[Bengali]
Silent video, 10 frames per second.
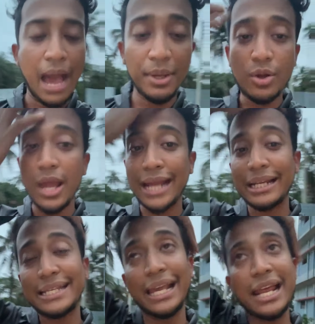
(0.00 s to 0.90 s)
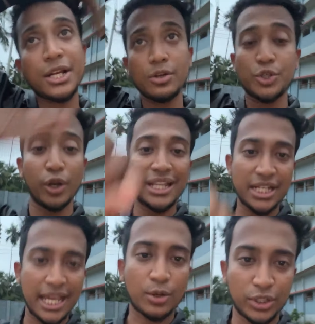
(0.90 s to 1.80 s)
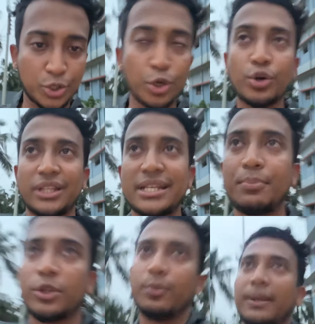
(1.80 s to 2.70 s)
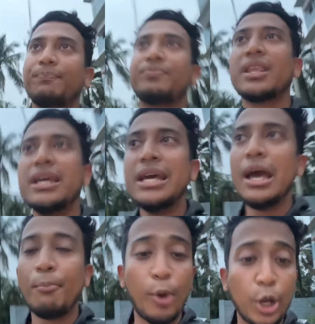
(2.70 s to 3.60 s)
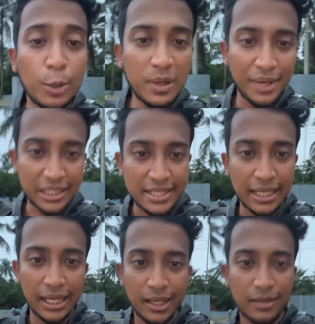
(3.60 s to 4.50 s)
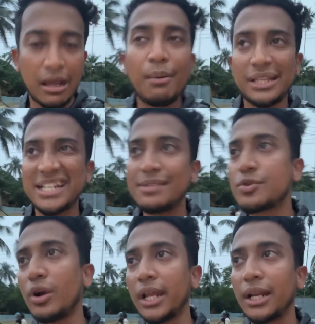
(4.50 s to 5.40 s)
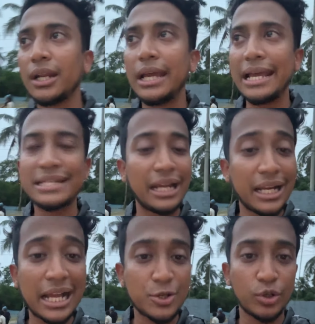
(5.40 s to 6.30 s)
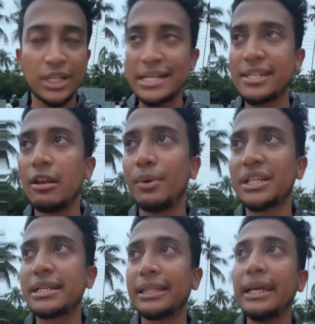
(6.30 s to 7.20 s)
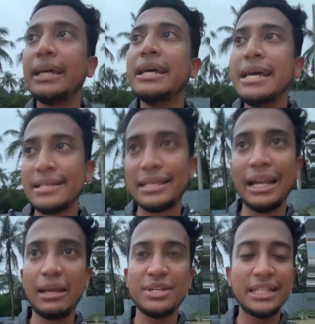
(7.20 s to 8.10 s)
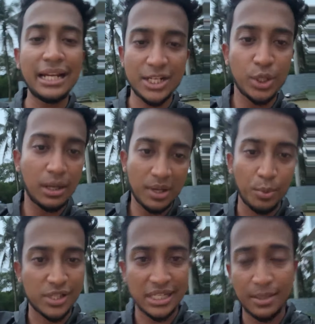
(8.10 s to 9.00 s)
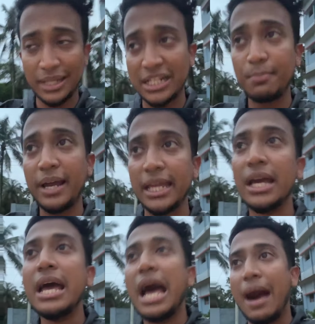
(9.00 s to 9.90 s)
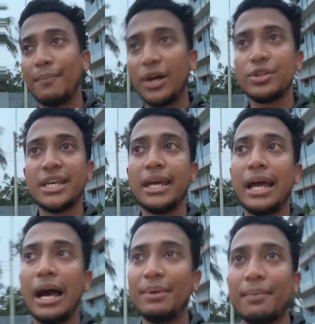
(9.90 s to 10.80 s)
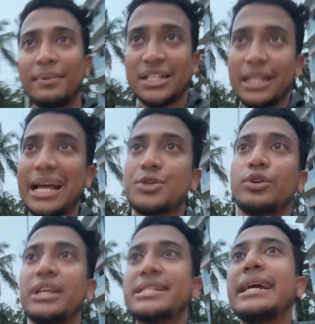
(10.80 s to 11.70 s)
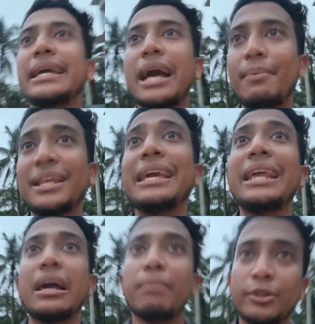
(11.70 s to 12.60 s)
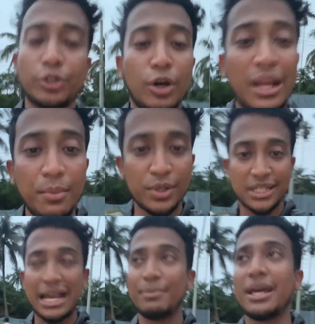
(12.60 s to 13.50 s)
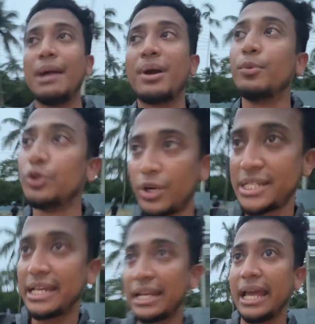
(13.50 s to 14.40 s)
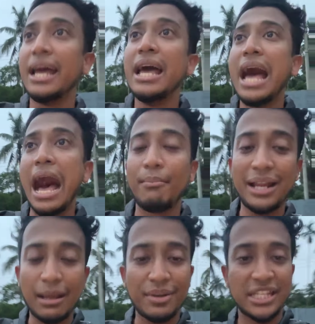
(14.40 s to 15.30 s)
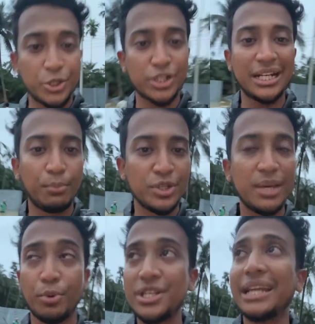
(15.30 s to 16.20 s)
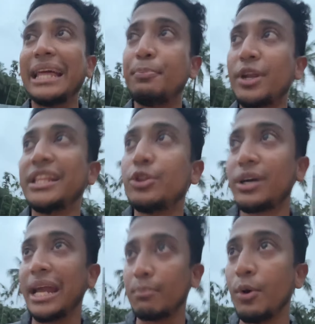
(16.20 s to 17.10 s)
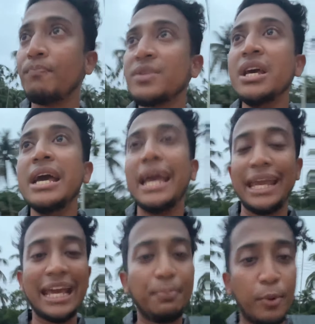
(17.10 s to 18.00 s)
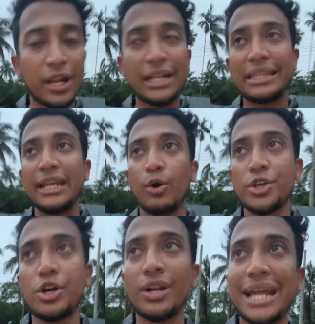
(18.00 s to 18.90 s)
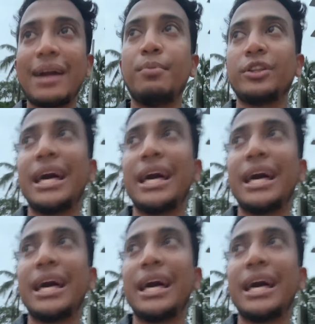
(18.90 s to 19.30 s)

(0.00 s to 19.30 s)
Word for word: আমি একটা ছেলের স্টোরিতে শেয়ার করতে শুরু করতে চাই প্রথমে পল্লব নামে একটা ছেলে আমার তাসিফ স্কোয়াডের এই ছেলেটা কাজ করতে চাইছিল আমাদের সাথে সিলেট আমি যেদিন আসি ওই দিন আমাকে বলছে যে তাসিফ ভাই আমরা হচ্ছে আমি আপনার সাথে কাজ করতে চাই আপনার কি কি লাগবে তো তখন আমি বলছি যে আমি আর আমার বন্ধু আসছি এখানে আমরা আগে আমরা সিচুয়েশনটা বুঝি বুঝা তারপরের দিন তোকে ডাকবো এরপরের দিন ওকে যখন ডাকবো